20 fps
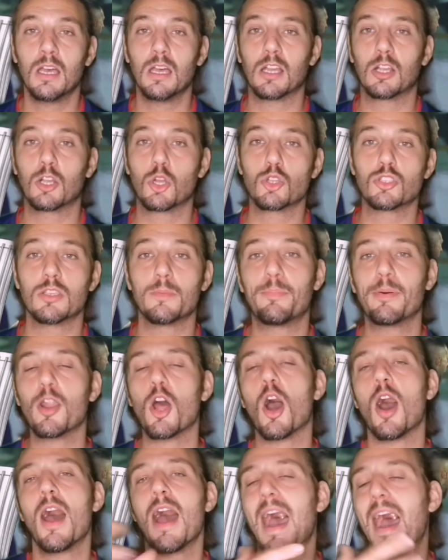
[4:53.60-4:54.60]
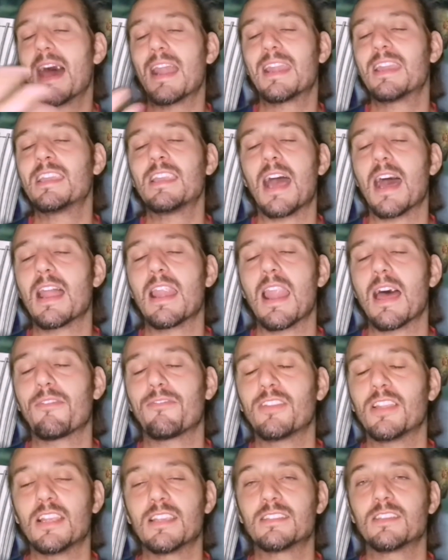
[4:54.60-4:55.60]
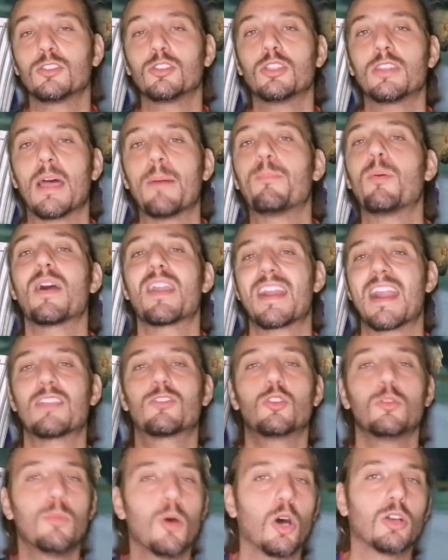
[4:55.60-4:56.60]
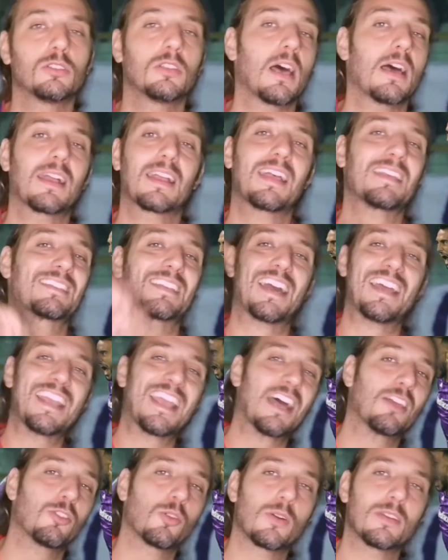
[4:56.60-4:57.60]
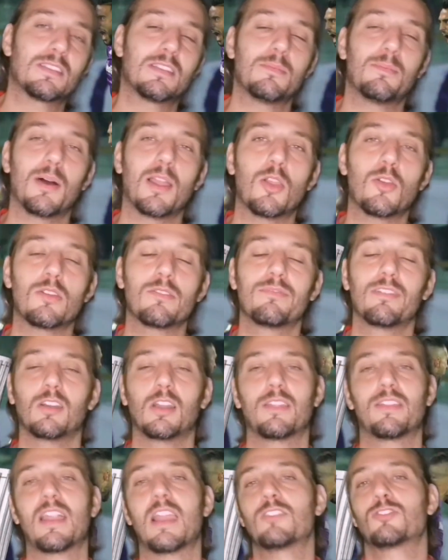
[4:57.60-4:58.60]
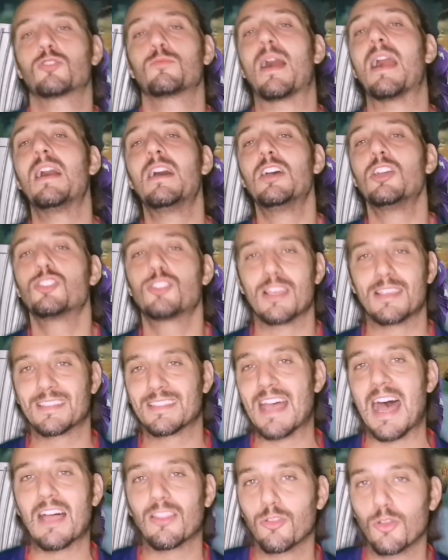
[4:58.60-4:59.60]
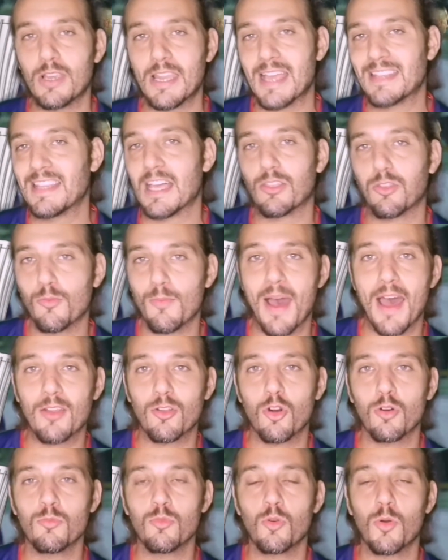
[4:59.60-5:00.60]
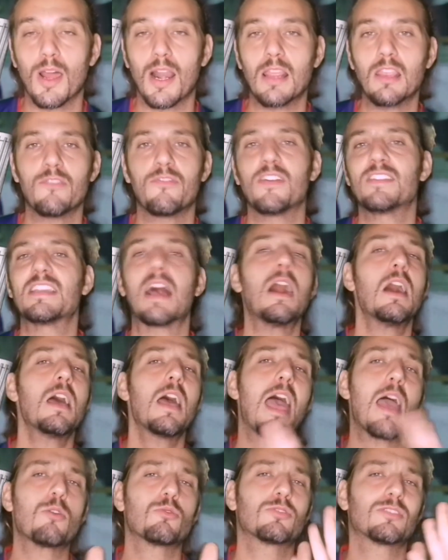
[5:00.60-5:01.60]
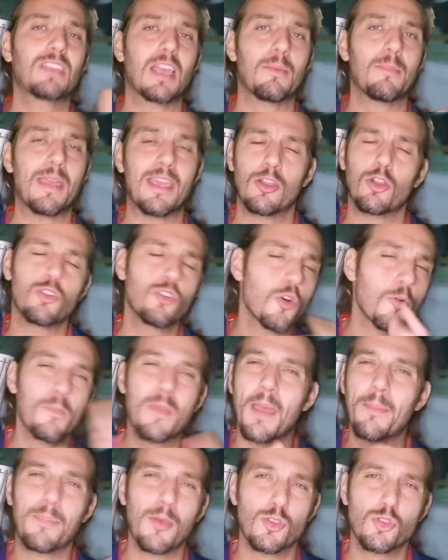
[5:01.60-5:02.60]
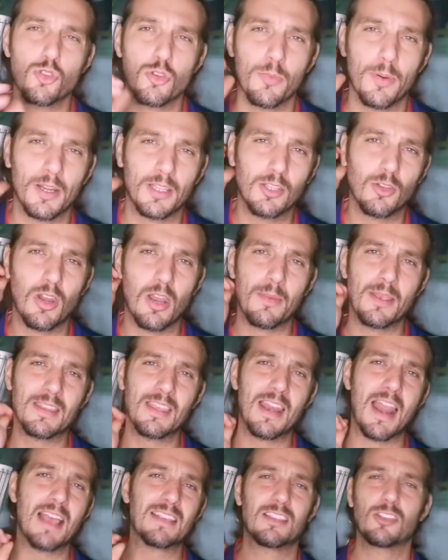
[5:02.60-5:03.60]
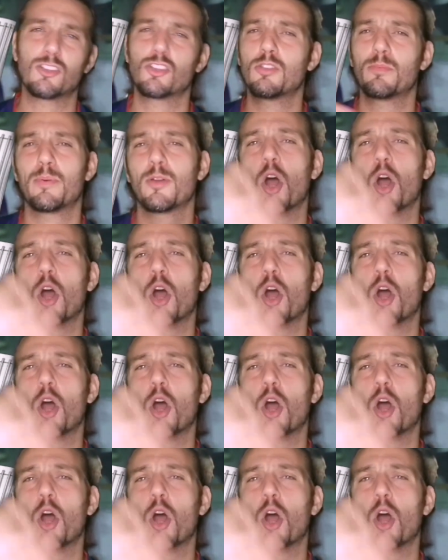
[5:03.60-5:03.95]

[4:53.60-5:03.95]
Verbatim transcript: eh, così, però all- alla fine del secondo tempo ha retto botta, ha scaricato questi palloni in fallo laterale, insomma c'è stato lì, ha dato mano comunque alla difesa, è un 6 meno, non mi è piaciuto particolarmente Nastasic,